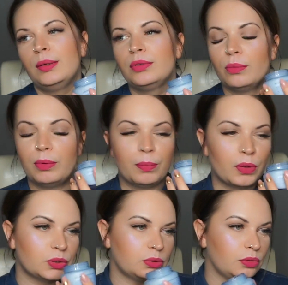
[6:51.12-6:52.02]
no po
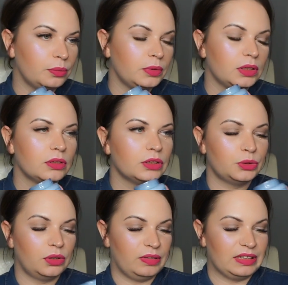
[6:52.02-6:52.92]
prostu, no
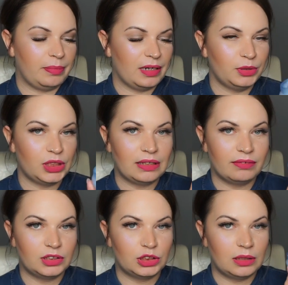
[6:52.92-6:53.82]
cudowny zapach. Myślę
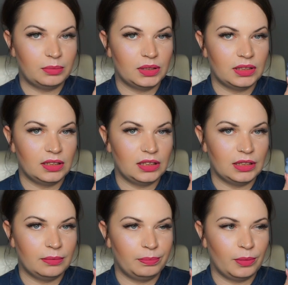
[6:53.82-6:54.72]
nawet, żeby
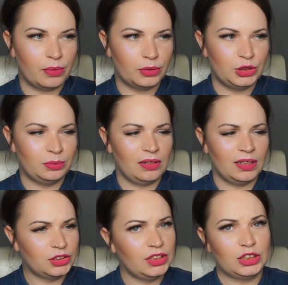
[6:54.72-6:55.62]
y, poprosić mojego
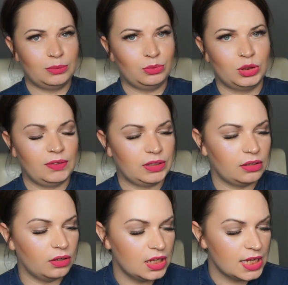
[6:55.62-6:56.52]
Andrzeja, żeby używał
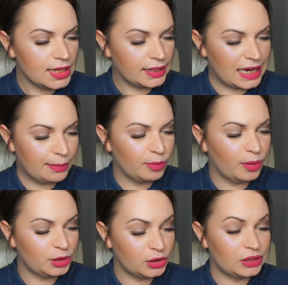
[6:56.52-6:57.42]
tego kremu, bo
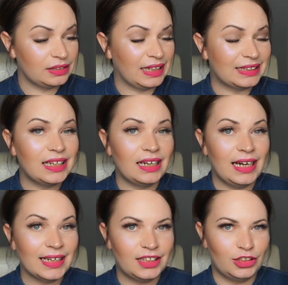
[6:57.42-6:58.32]
myślę, że on jest na tyle
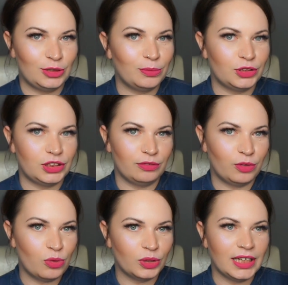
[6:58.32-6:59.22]
lekki, szybko się
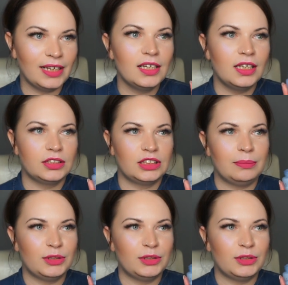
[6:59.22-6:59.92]
wchłonie, że nie